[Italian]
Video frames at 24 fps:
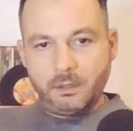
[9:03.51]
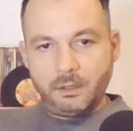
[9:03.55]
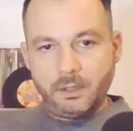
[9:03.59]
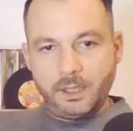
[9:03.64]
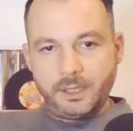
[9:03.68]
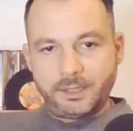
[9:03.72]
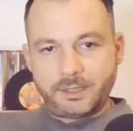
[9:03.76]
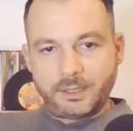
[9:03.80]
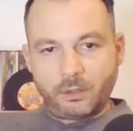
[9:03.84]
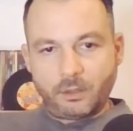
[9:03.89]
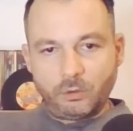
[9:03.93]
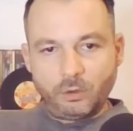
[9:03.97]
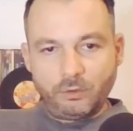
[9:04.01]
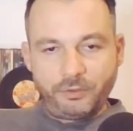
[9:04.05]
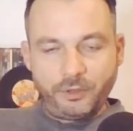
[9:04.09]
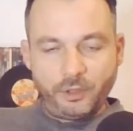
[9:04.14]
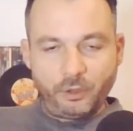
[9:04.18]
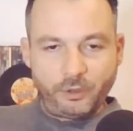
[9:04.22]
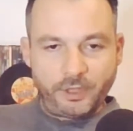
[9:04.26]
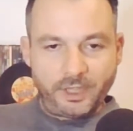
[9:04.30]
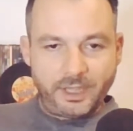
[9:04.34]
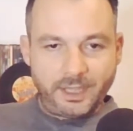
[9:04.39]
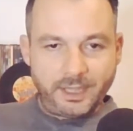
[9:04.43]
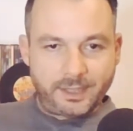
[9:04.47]
Il secondo
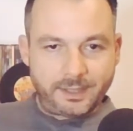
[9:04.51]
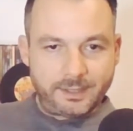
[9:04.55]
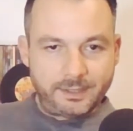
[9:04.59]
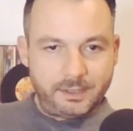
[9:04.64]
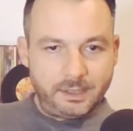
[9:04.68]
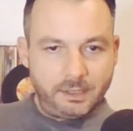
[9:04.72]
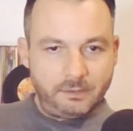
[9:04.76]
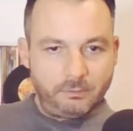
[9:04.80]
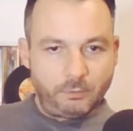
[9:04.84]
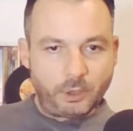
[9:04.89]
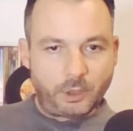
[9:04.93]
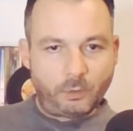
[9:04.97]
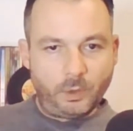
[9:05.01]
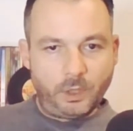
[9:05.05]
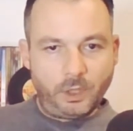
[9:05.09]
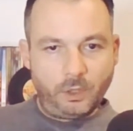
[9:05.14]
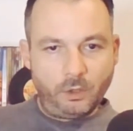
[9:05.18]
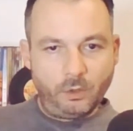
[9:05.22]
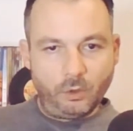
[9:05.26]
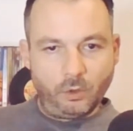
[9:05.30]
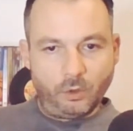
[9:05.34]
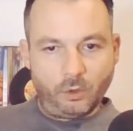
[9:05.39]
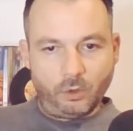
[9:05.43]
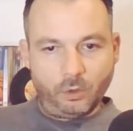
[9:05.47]
filone narrativo è
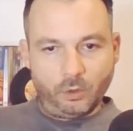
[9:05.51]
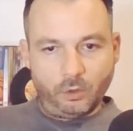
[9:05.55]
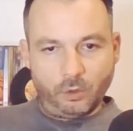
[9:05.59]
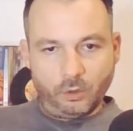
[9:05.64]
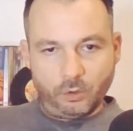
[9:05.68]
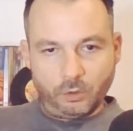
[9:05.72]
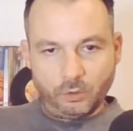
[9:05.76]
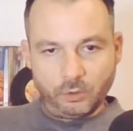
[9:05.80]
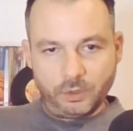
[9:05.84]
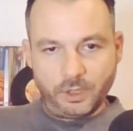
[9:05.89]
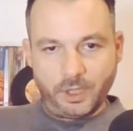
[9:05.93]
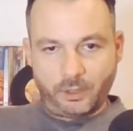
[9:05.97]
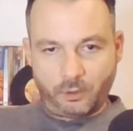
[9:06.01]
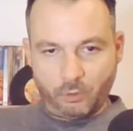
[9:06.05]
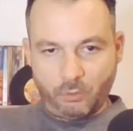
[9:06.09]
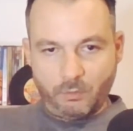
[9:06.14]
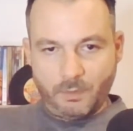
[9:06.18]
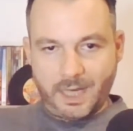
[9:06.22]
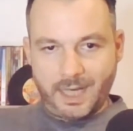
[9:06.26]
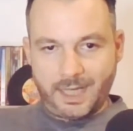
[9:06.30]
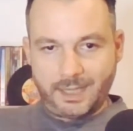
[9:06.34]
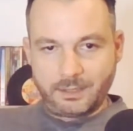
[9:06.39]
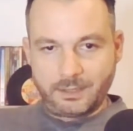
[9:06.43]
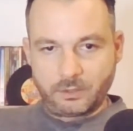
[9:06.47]
quello del
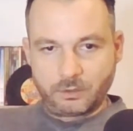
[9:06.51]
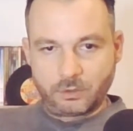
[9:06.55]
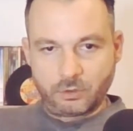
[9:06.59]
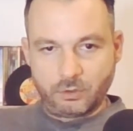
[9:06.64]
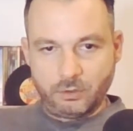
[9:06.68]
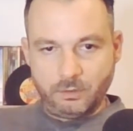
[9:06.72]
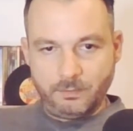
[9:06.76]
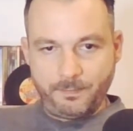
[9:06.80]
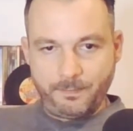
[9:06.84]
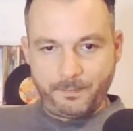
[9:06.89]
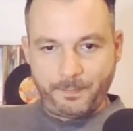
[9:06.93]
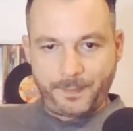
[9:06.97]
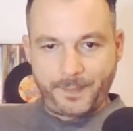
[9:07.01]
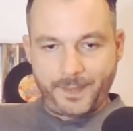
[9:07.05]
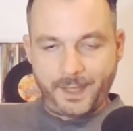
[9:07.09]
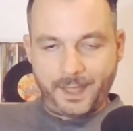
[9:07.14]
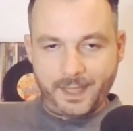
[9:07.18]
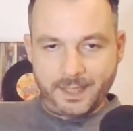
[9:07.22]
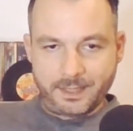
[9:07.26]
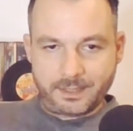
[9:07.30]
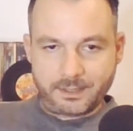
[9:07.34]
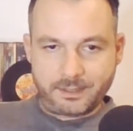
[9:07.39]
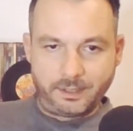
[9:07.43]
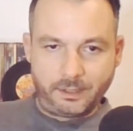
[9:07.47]
romanzo
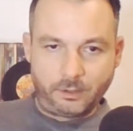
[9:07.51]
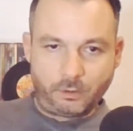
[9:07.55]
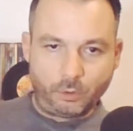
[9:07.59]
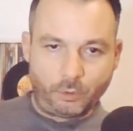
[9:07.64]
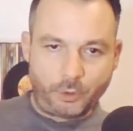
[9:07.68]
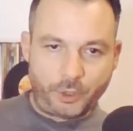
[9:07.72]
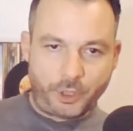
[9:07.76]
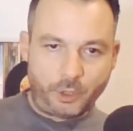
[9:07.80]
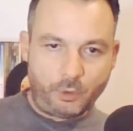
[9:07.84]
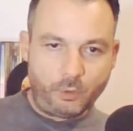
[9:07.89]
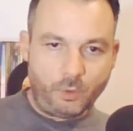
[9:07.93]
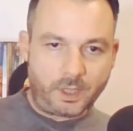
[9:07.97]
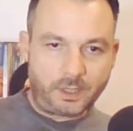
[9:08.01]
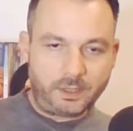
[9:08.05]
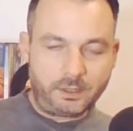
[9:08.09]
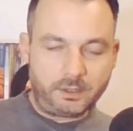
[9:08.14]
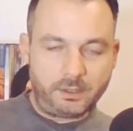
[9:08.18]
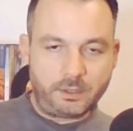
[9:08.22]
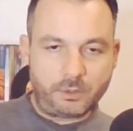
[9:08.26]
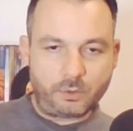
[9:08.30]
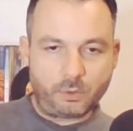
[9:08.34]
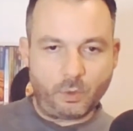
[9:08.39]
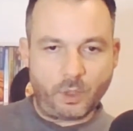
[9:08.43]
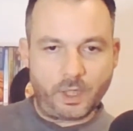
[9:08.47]
che ha scritto Edward,
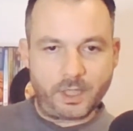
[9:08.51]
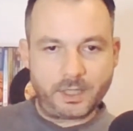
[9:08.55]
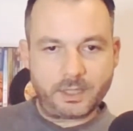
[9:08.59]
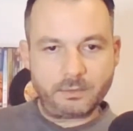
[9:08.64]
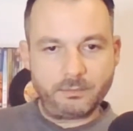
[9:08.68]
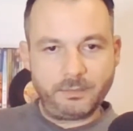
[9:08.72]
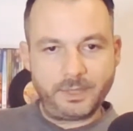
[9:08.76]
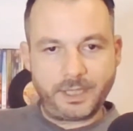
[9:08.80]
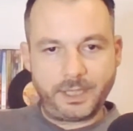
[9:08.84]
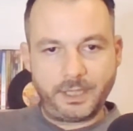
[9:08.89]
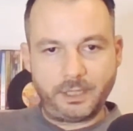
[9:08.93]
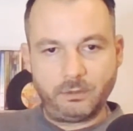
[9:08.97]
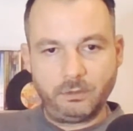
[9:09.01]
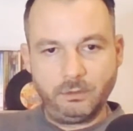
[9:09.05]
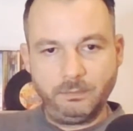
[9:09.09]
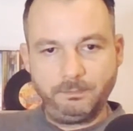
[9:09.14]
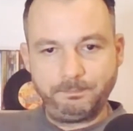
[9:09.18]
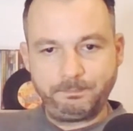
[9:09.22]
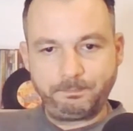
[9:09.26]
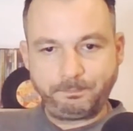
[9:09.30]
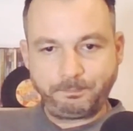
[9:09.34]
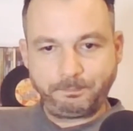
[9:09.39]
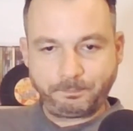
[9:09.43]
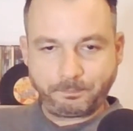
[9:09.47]
il suo ex
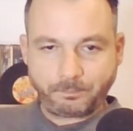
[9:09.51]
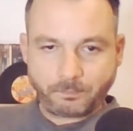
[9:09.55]
marito,